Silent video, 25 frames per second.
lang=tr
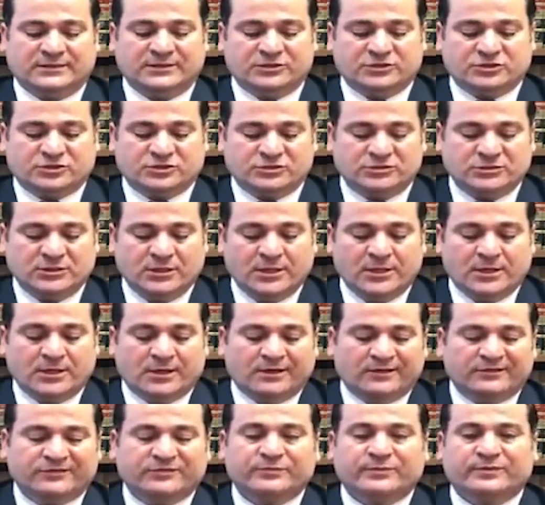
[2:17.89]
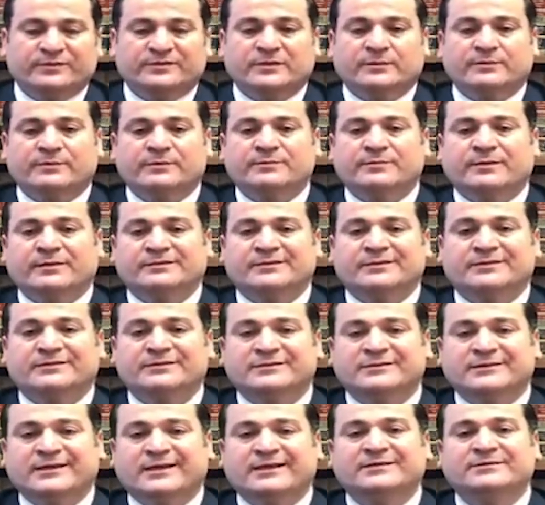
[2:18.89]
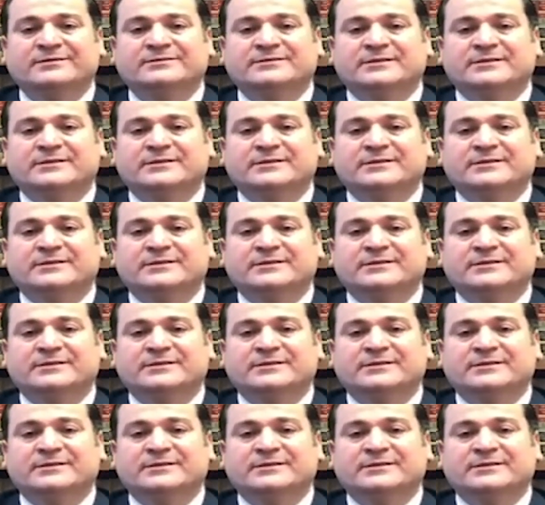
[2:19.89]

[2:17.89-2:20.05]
için adım atabilmektedirler.